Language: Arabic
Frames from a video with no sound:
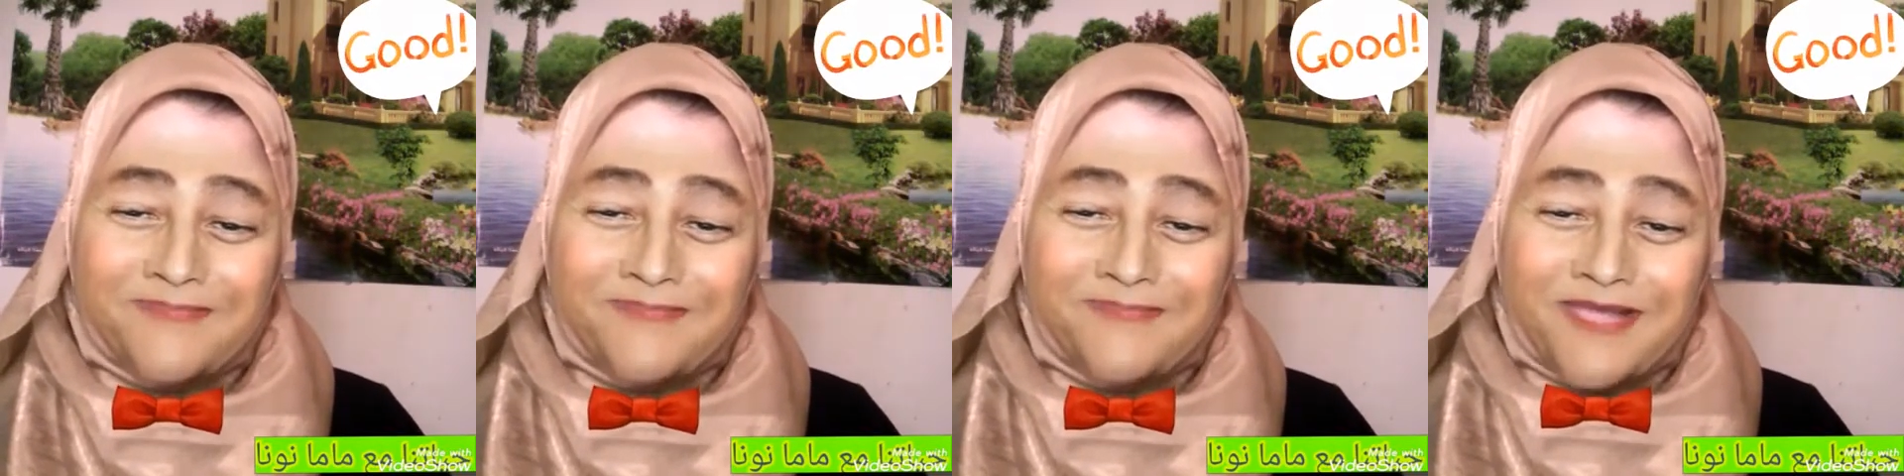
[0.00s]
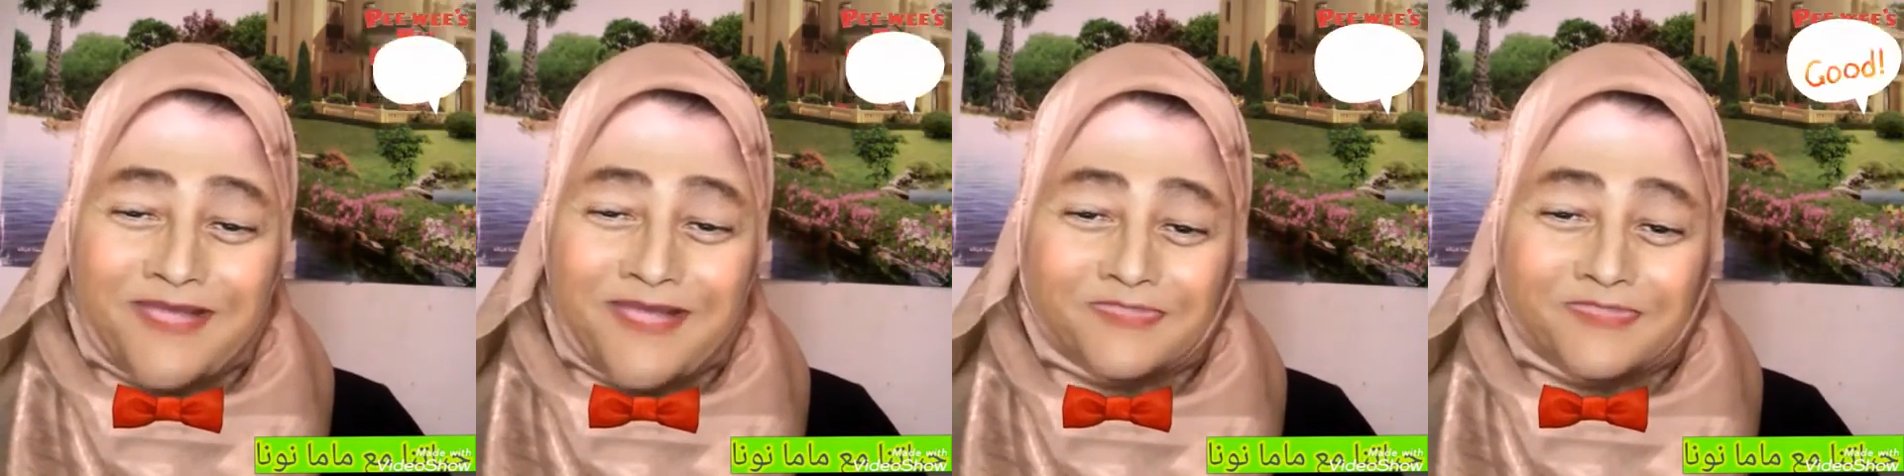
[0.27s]

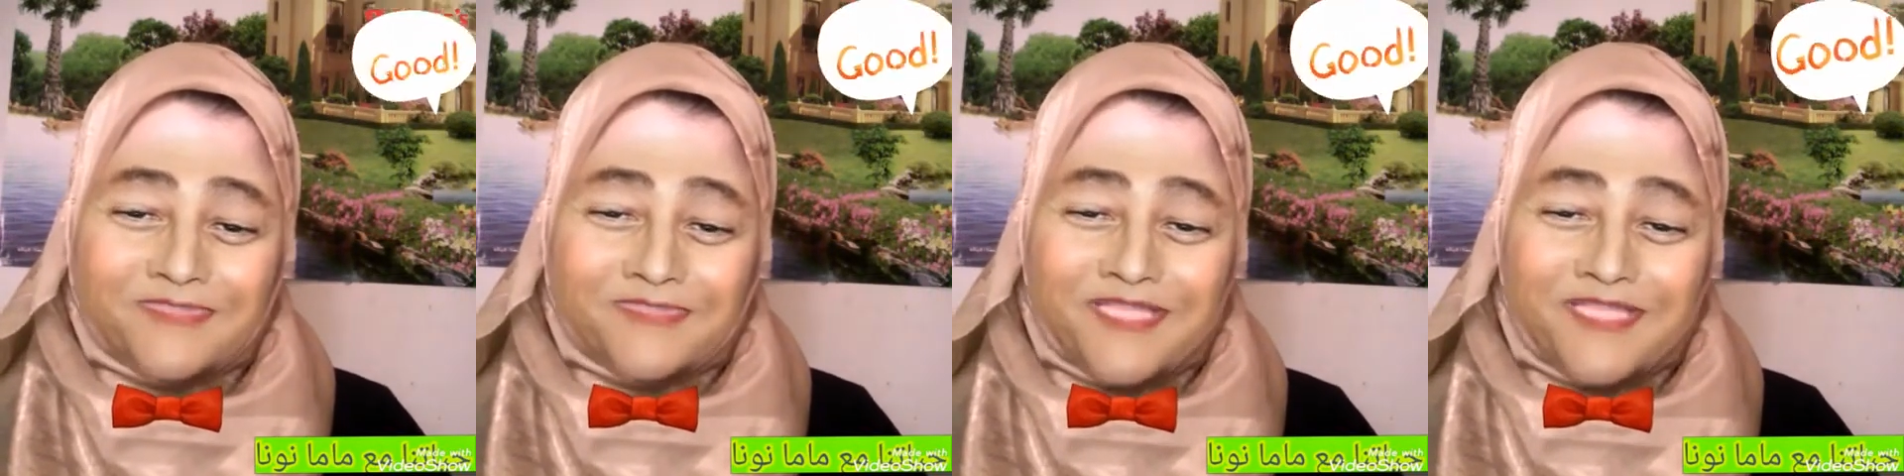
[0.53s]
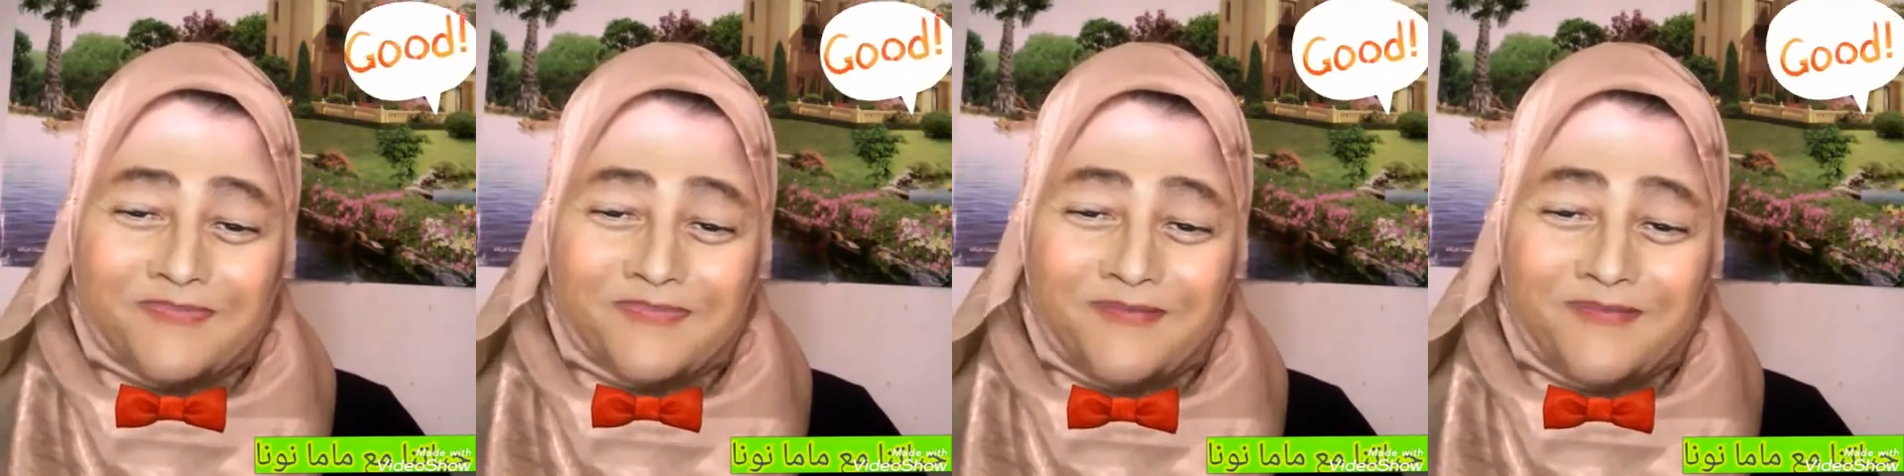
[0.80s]
جاش وسيدنا
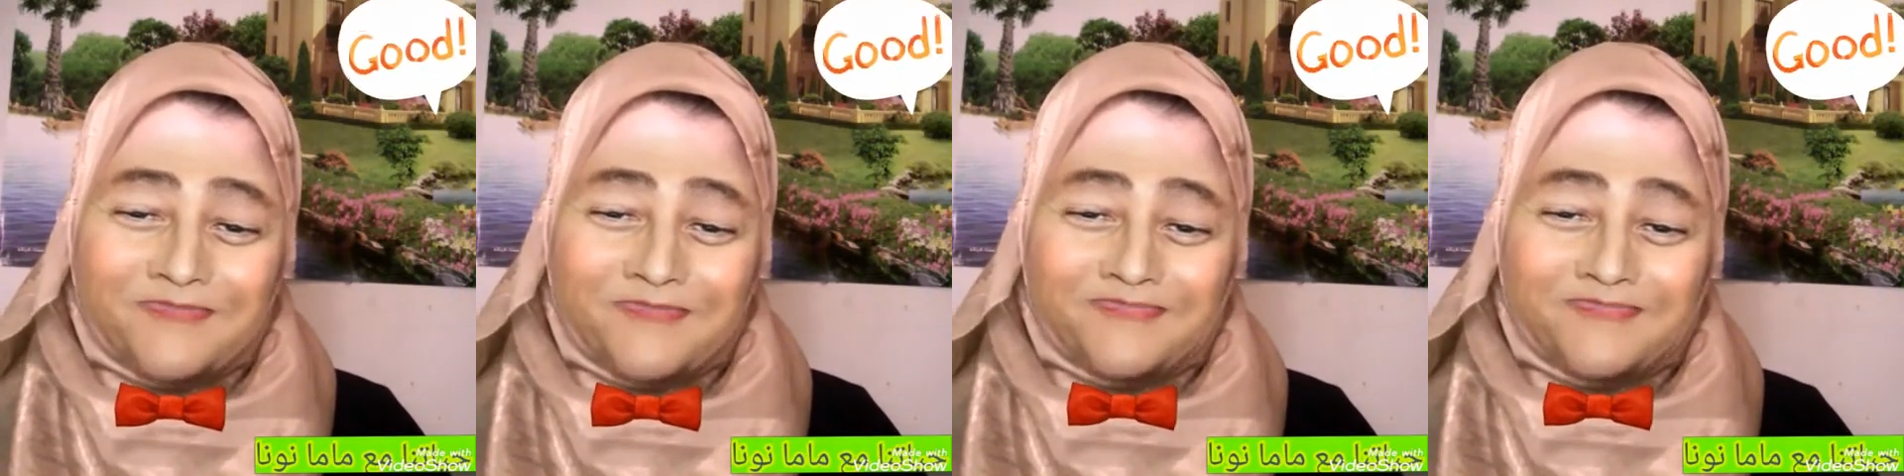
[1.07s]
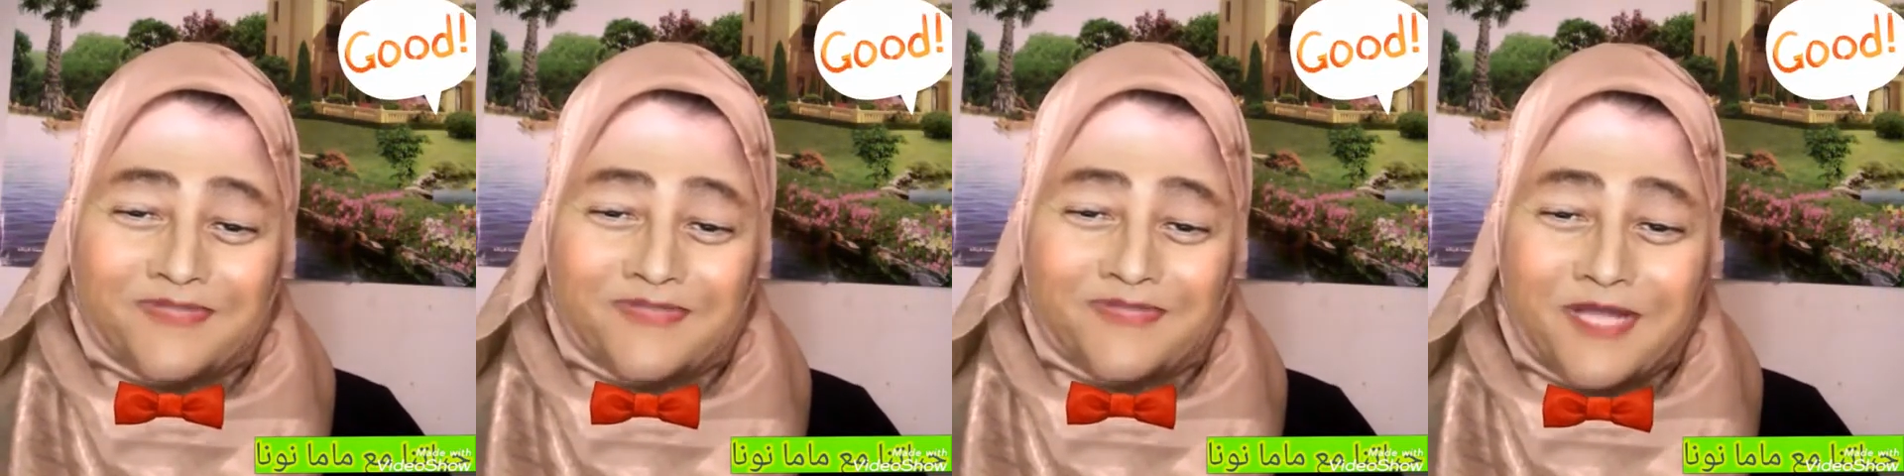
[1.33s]
محمد
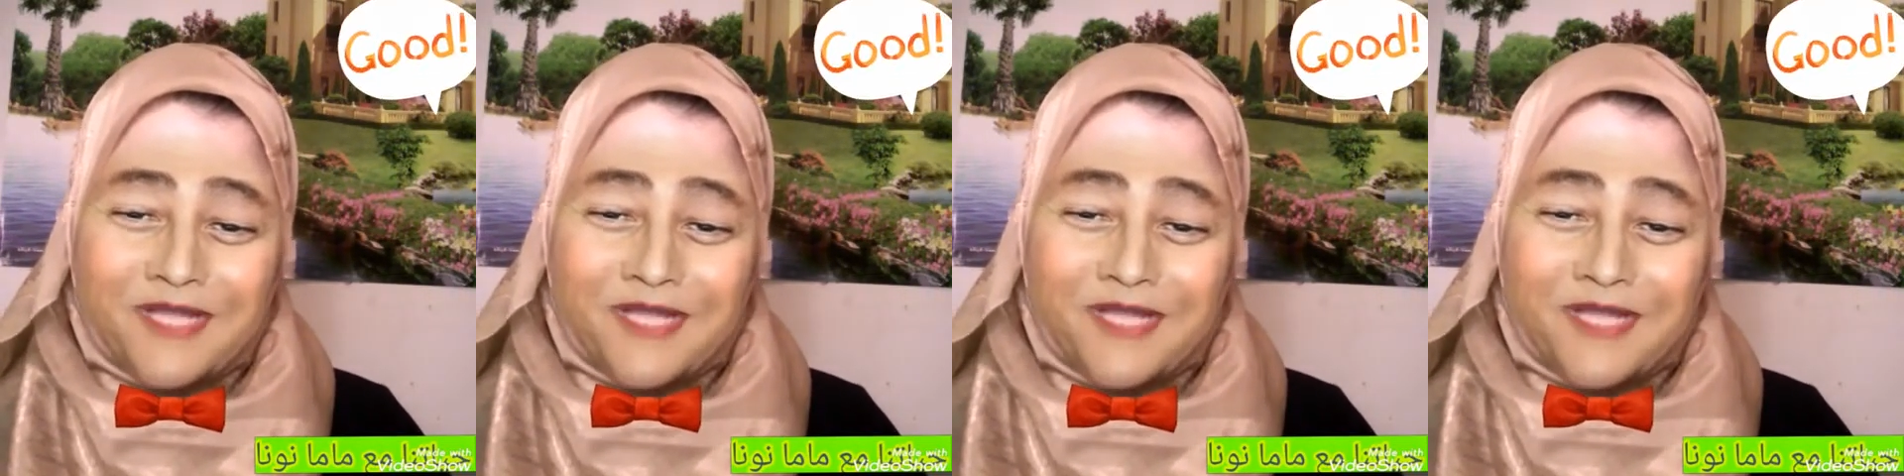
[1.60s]
فضل